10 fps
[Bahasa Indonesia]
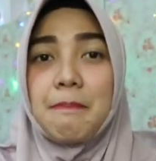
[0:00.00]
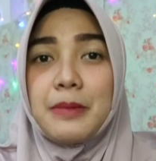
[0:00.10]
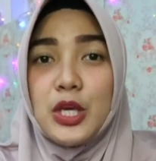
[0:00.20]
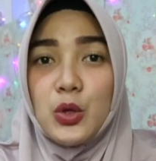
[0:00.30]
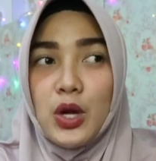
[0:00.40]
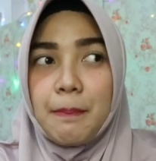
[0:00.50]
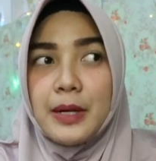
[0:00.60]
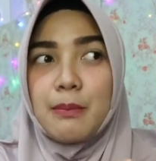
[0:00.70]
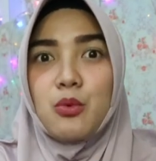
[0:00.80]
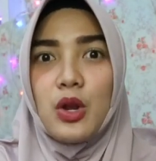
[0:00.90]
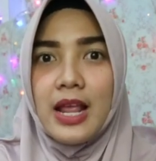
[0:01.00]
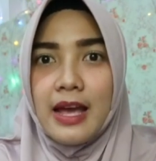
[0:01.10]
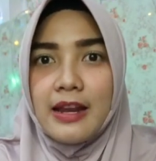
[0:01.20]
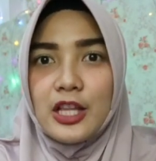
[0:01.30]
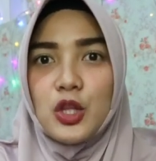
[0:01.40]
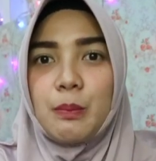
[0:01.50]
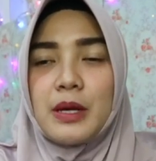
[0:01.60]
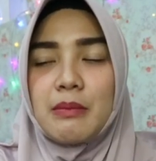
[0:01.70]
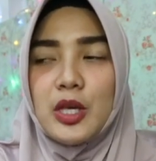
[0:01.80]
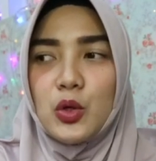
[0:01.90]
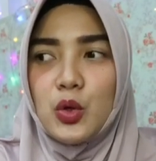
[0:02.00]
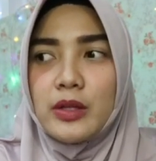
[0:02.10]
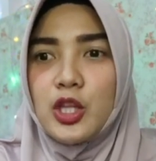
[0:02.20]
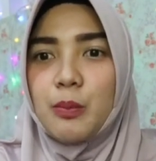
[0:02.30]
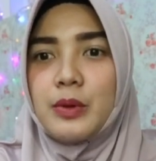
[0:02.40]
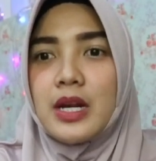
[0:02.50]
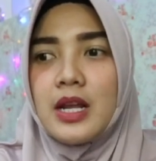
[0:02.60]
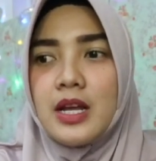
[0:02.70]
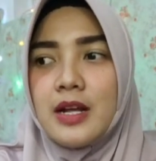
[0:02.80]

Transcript: minggu eh per bulan atau per minggu atau per